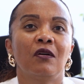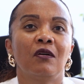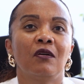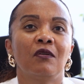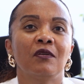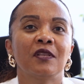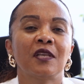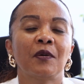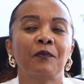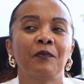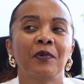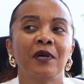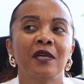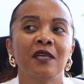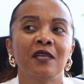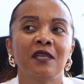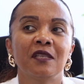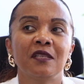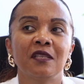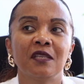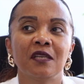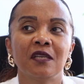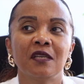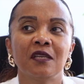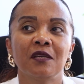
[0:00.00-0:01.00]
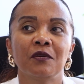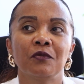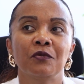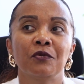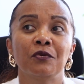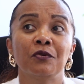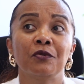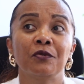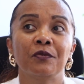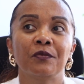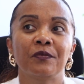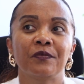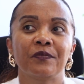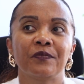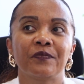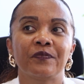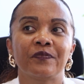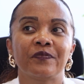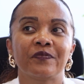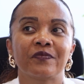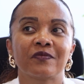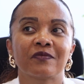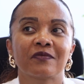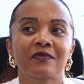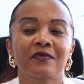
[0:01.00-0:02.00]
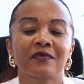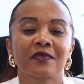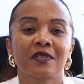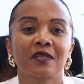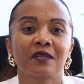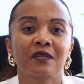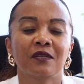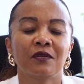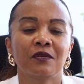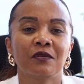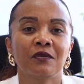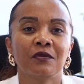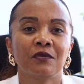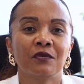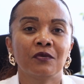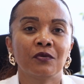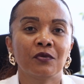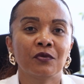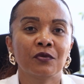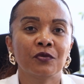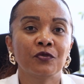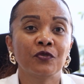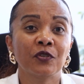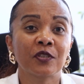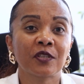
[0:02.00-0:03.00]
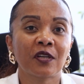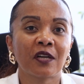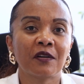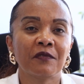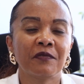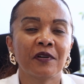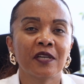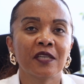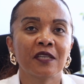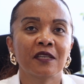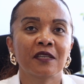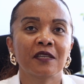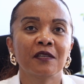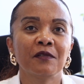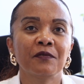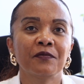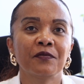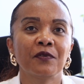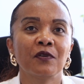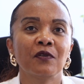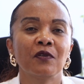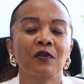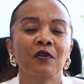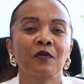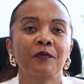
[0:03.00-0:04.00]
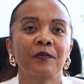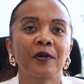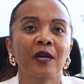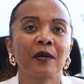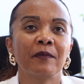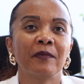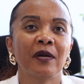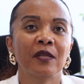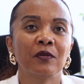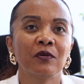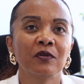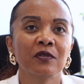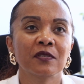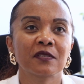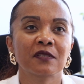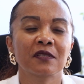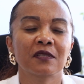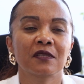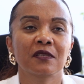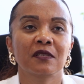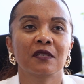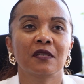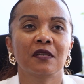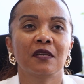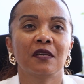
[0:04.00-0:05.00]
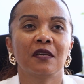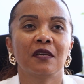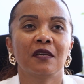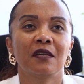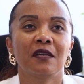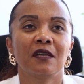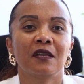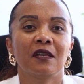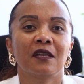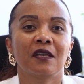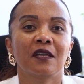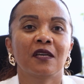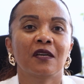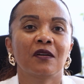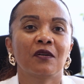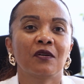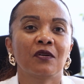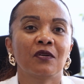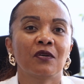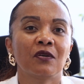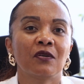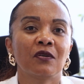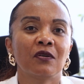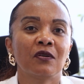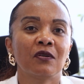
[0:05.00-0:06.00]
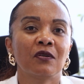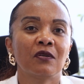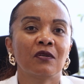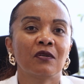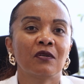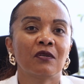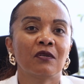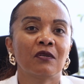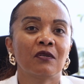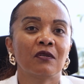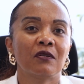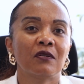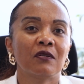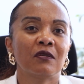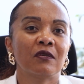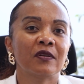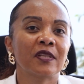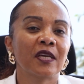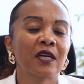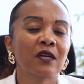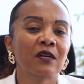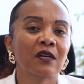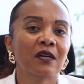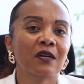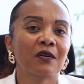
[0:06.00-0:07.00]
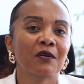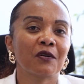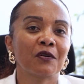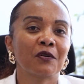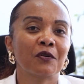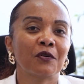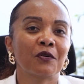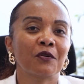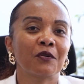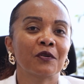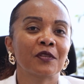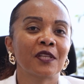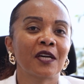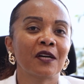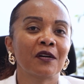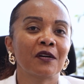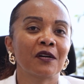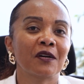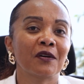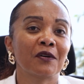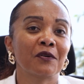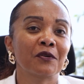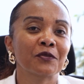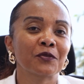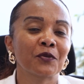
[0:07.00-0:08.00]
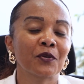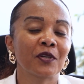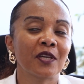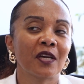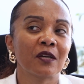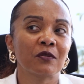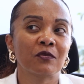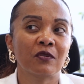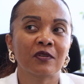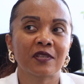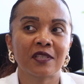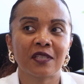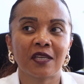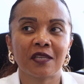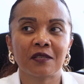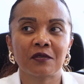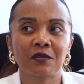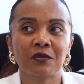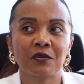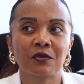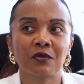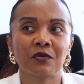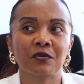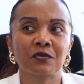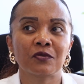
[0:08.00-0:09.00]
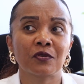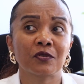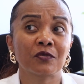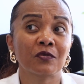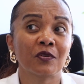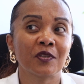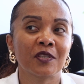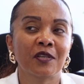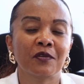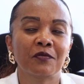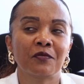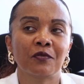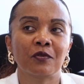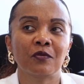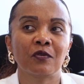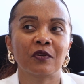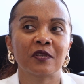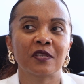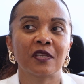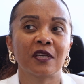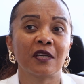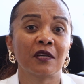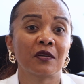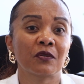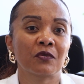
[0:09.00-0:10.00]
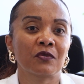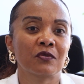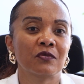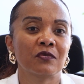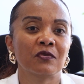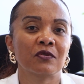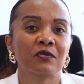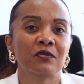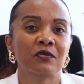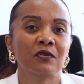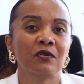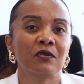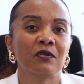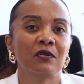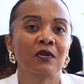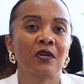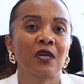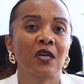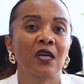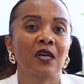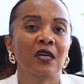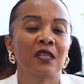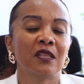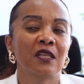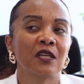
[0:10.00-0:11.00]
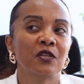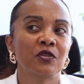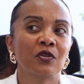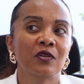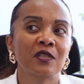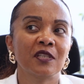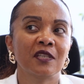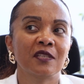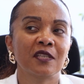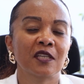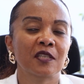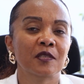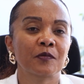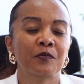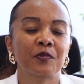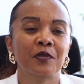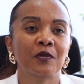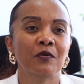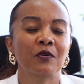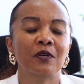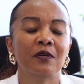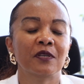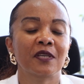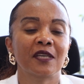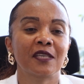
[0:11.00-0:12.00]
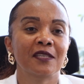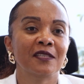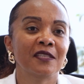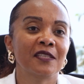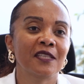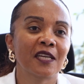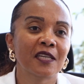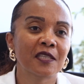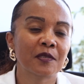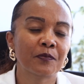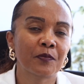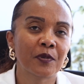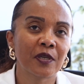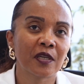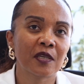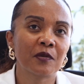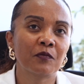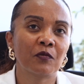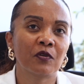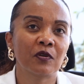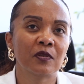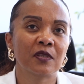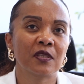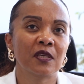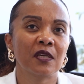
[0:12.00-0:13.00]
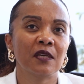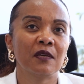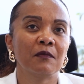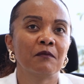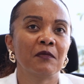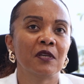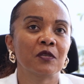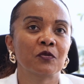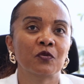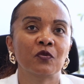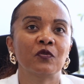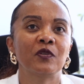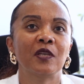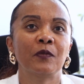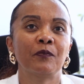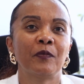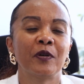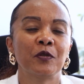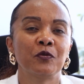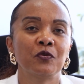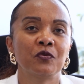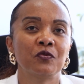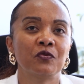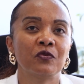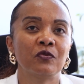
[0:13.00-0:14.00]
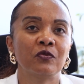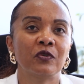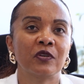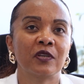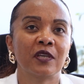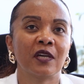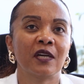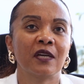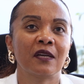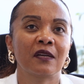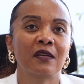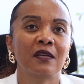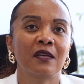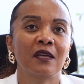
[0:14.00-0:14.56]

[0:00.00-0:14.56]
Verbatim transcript: on n'a pas idée euh, du travail qu'ils font en permanence. On, se garde en tête que ce sont des volontaires, que ce sont des jeunes inexpérimentés, mais ce n'est pas du tout le cas.